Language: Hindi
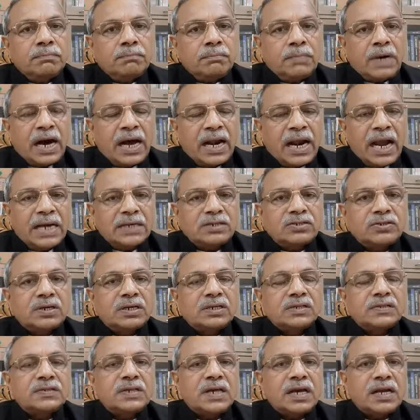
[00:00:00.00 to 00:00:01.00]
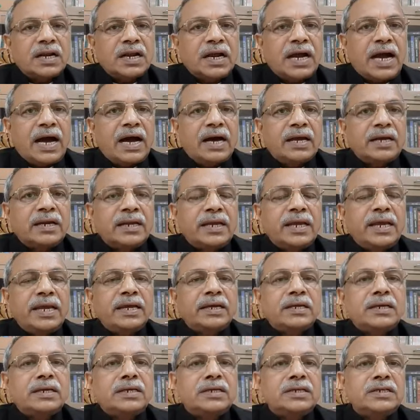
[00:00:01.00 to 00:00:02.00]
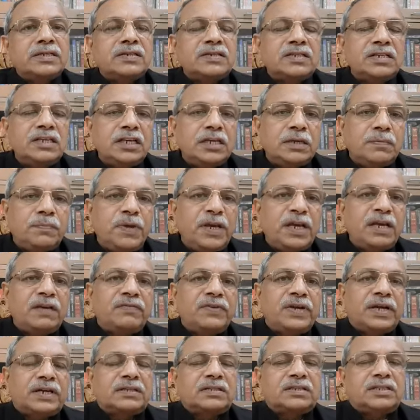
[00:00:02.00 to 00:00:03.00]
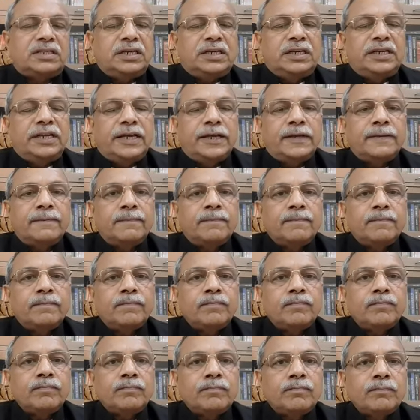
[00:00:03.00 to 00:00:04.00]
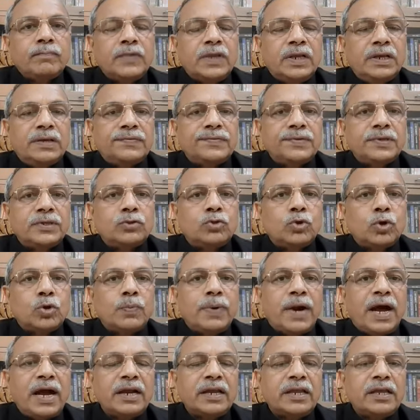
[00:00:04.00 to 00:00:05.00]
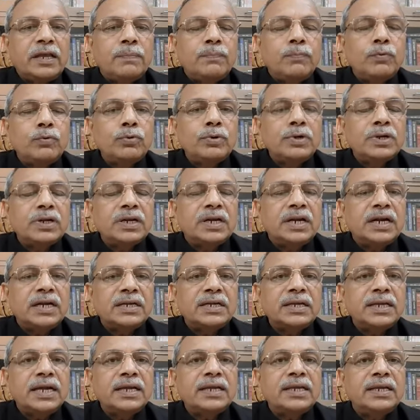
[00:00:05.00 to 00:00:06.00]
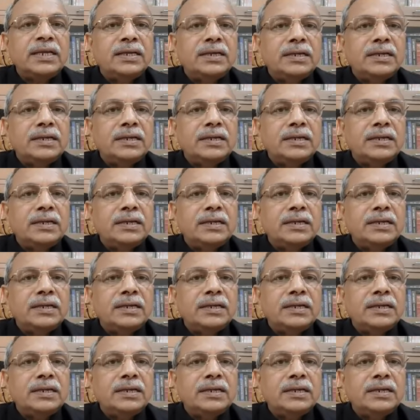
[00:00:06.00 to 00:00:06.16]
महाराष्ट्र सरकार के किसी भी व्यक्ति ने इस दुर्भाग्यपूर्ण घटना की